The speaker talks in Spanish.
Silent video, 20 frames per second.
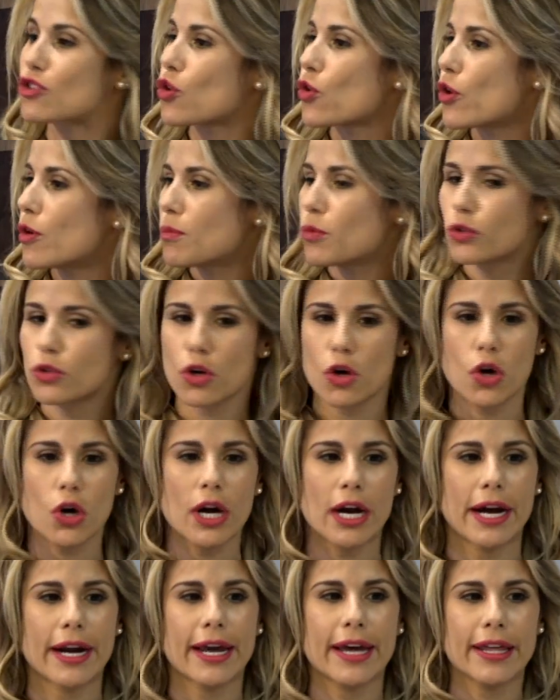todo el mundo con
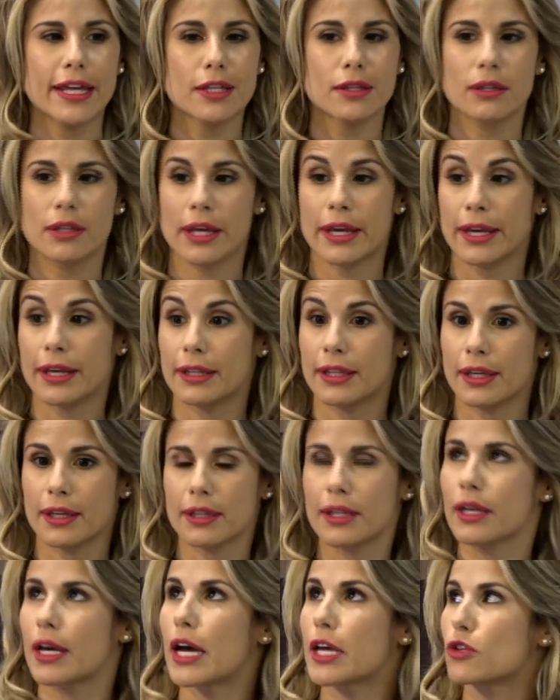cara de, ay
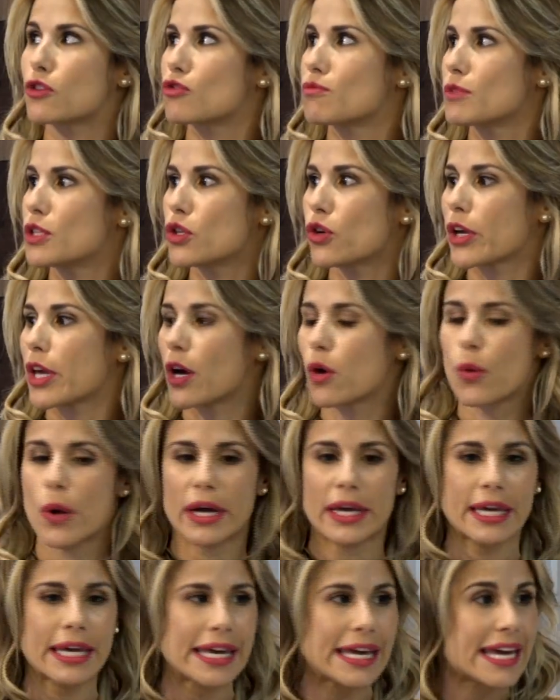Dios mío, ¿qué hago
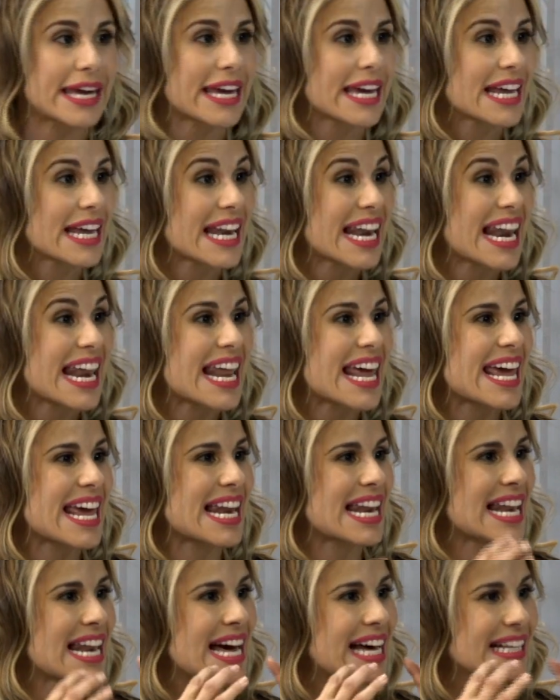aquí?
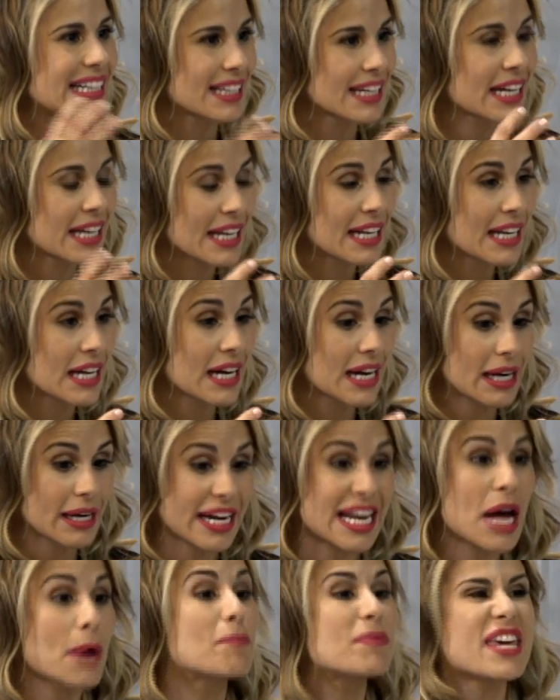Eh,
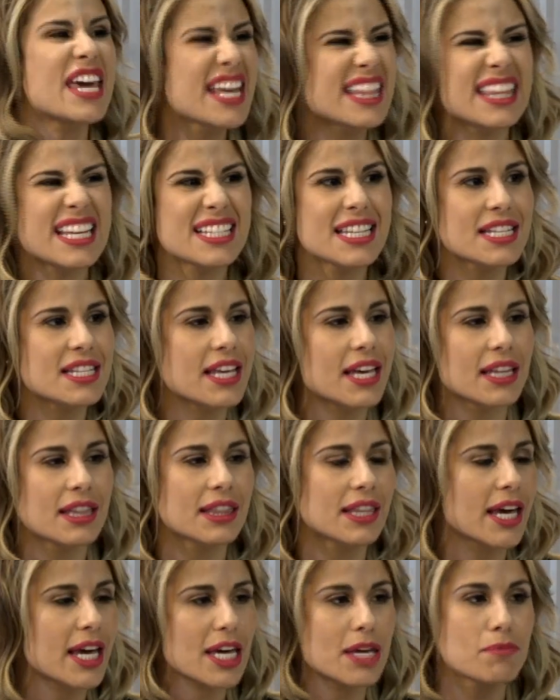el ambiente se
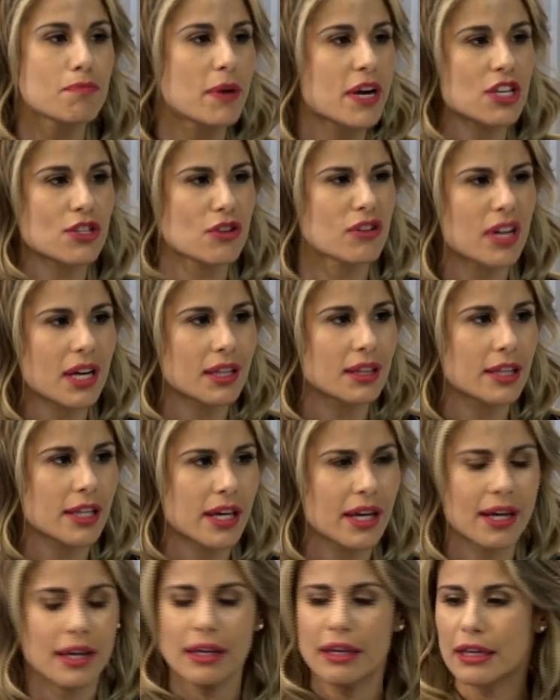siente
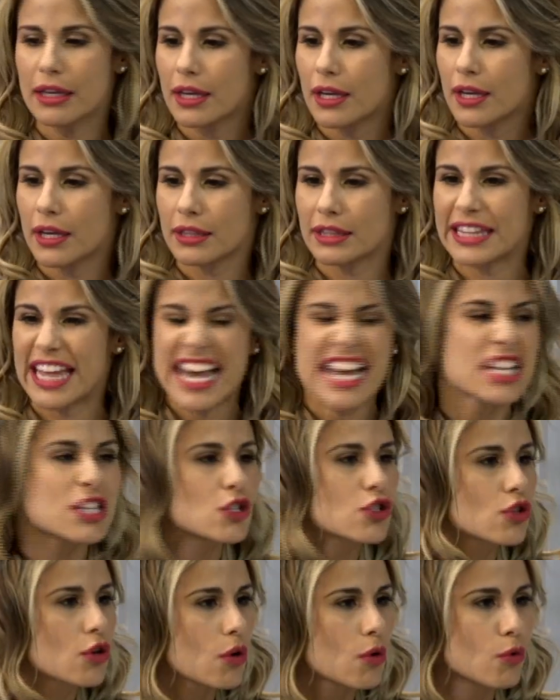impresionante,
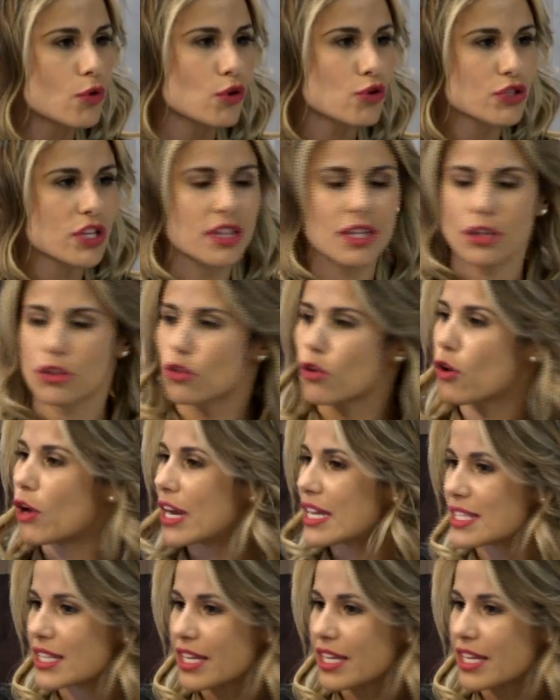tenso, uno siente todas las